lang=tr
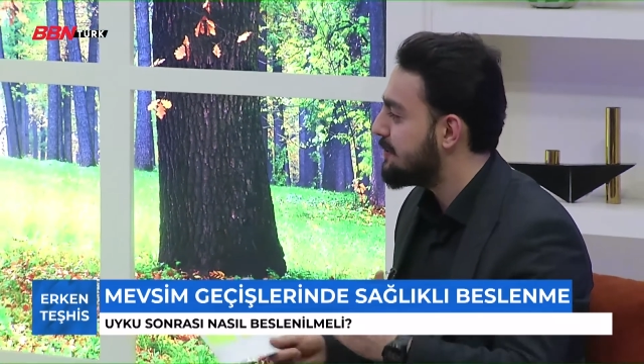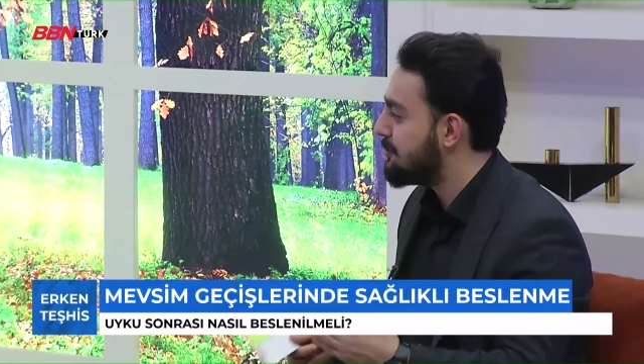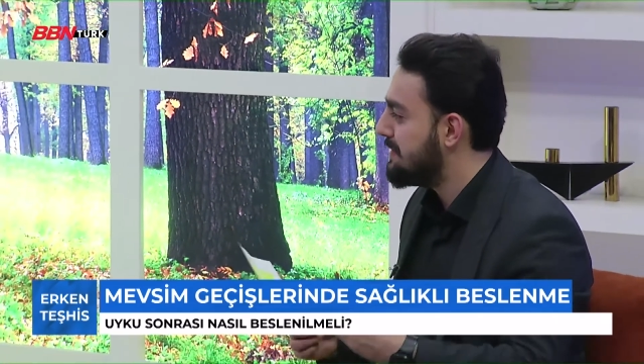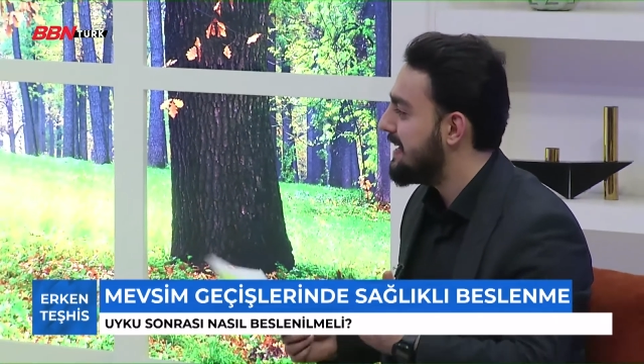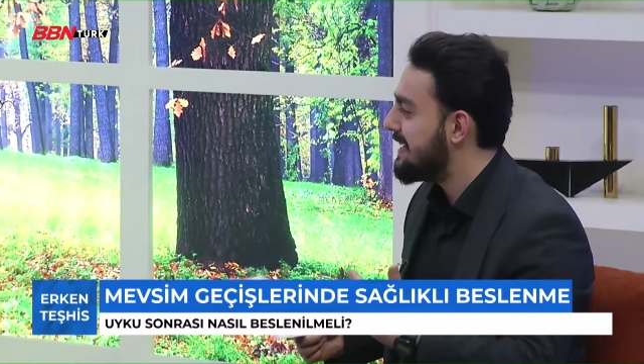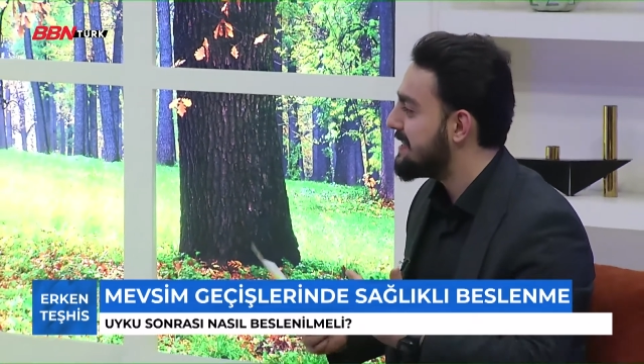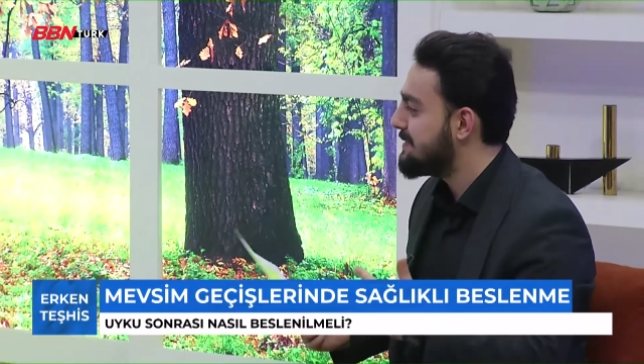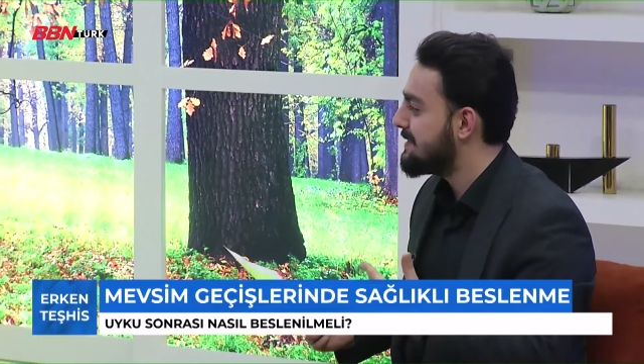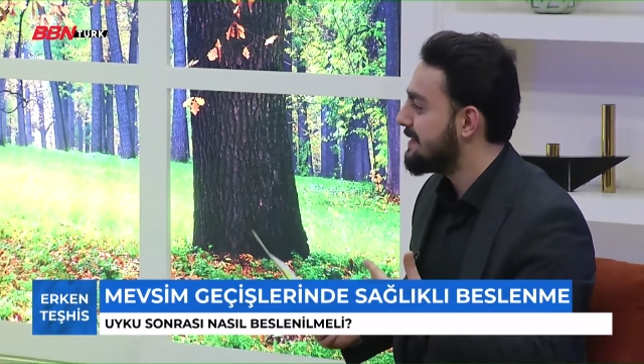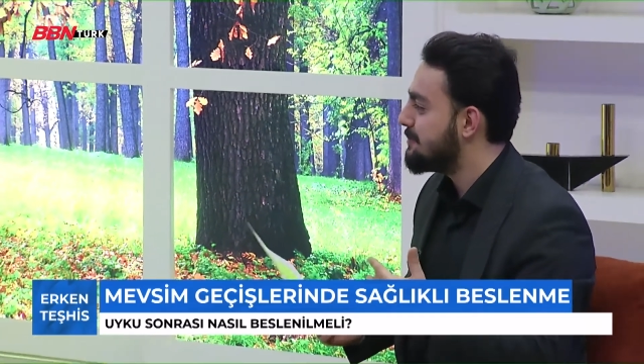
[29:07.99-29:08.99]

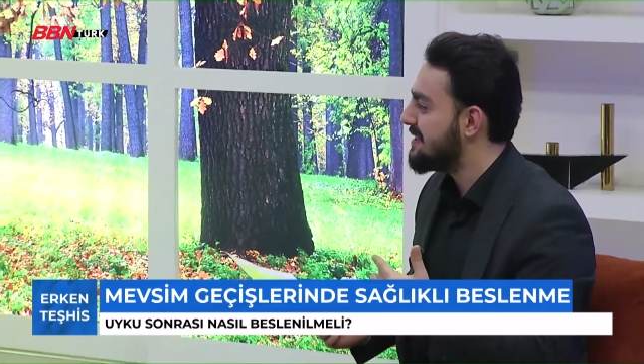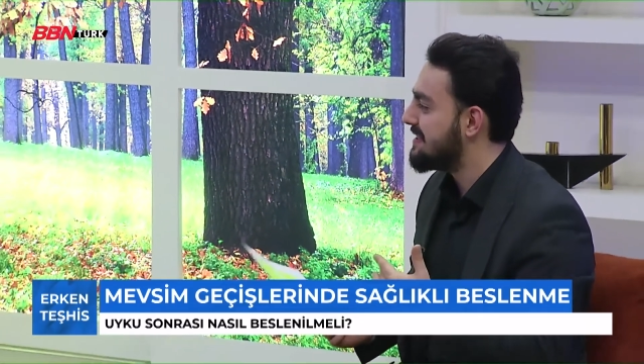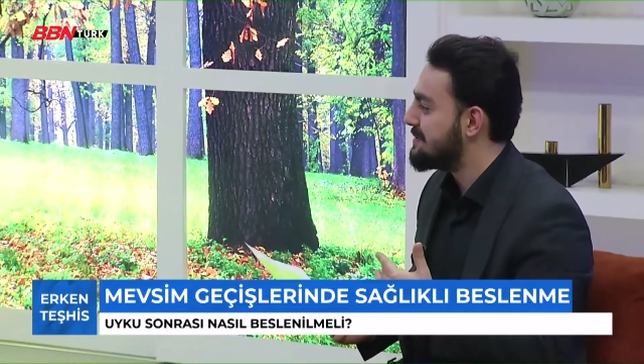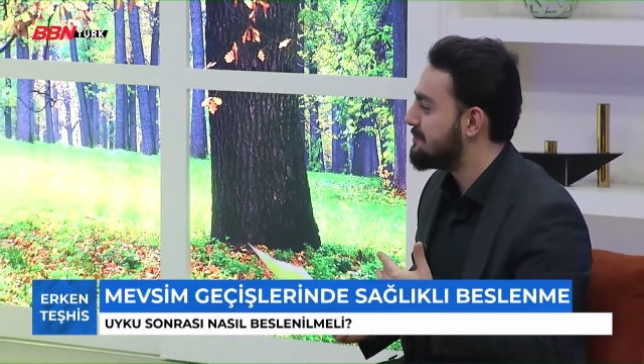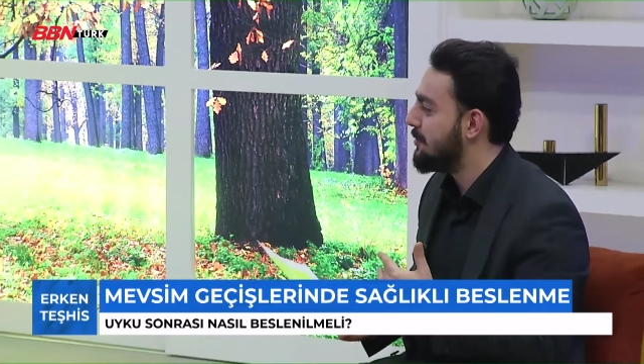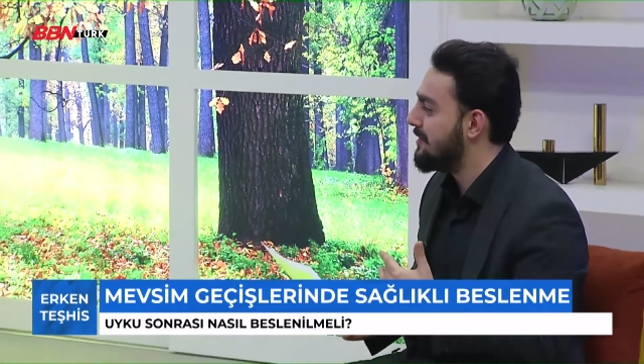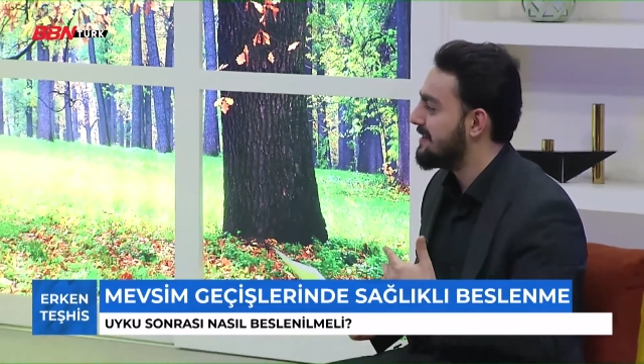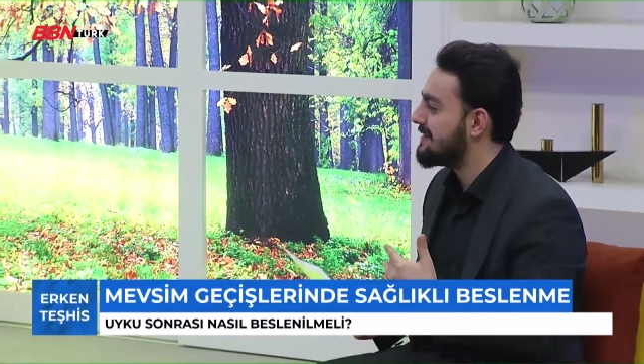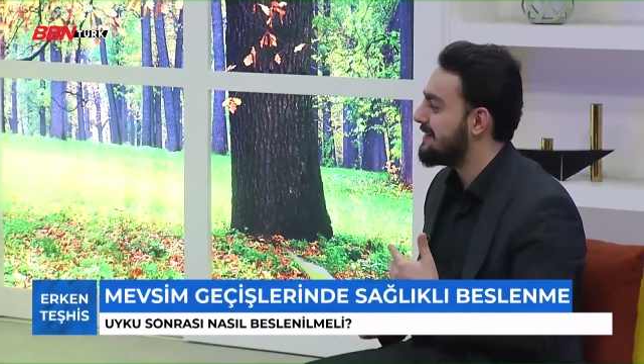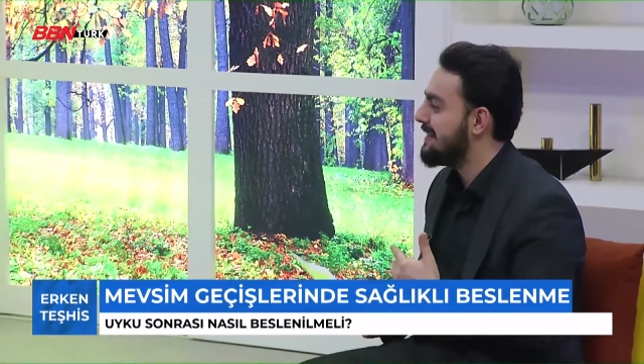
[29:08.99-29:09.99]
kolaylaştırılabilir böyle
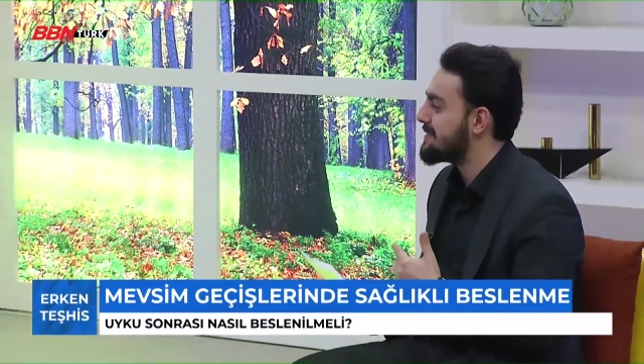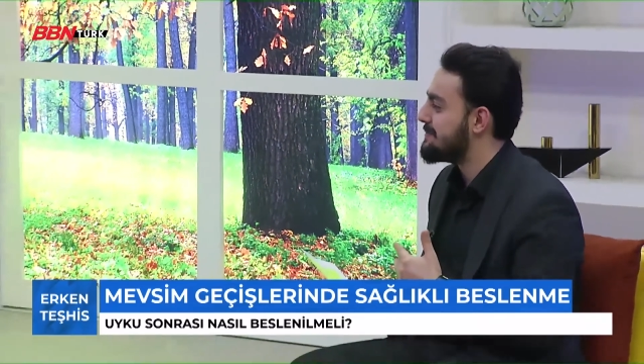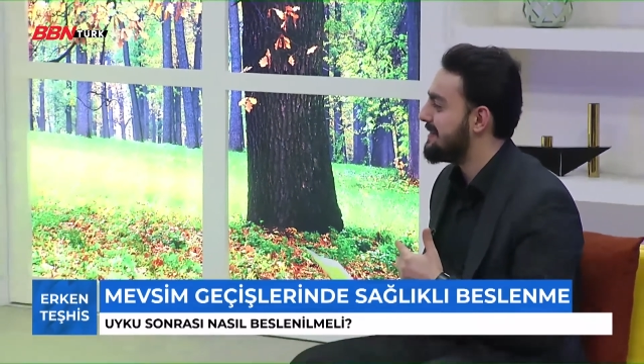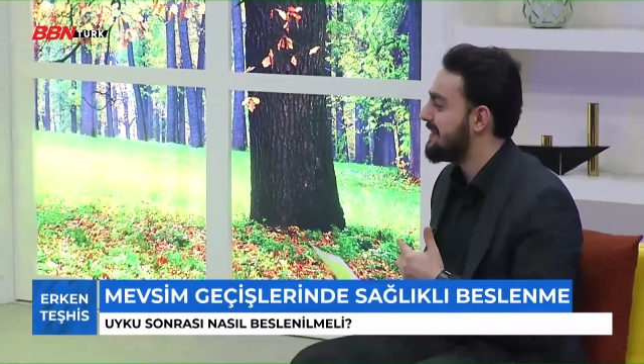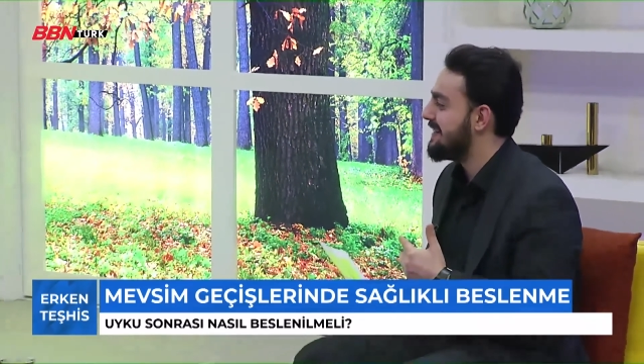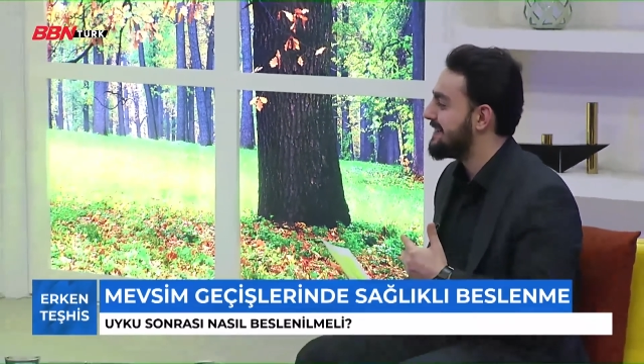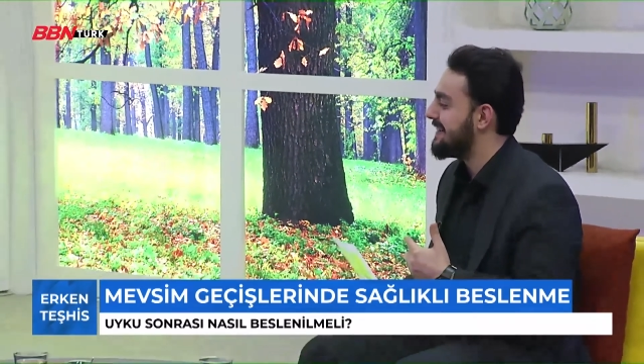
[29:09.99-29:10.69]
hatırlatmalarda.